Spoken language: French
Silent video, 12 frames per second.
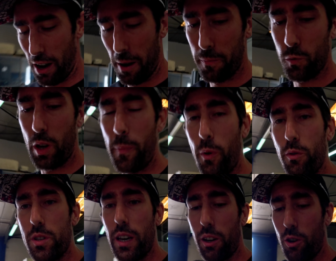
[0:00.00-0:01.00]
voilà. Ça pour
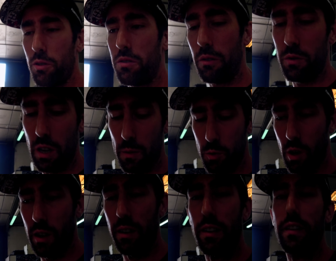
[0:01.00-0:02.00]
vous dire que si vous avez besoin,